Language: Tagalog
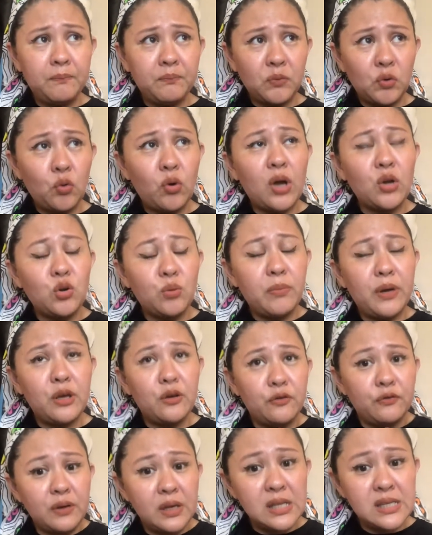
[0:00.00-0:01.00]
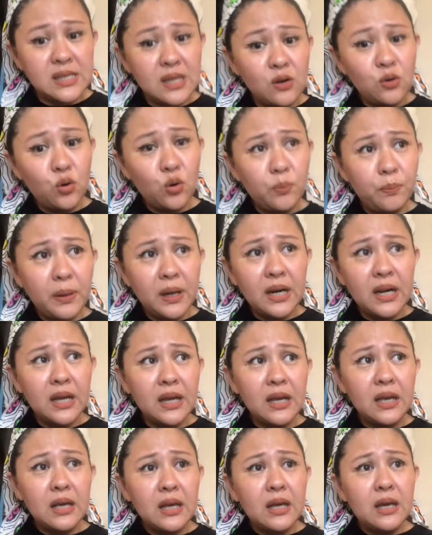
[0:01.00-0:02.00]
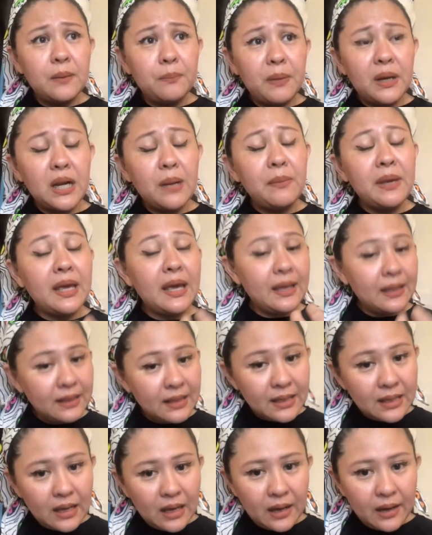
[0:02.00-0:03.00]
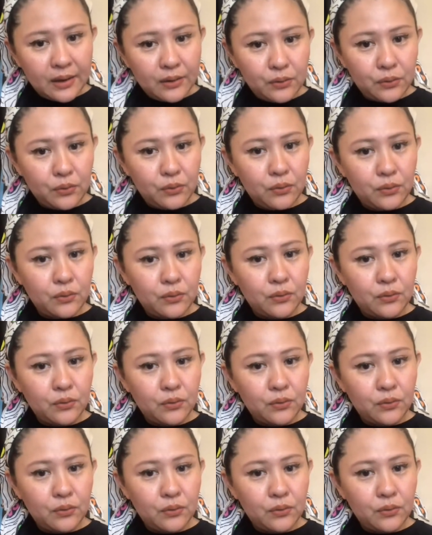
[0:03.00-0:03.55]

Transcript: kung ano ba yung feel sa loob para para may idea kayo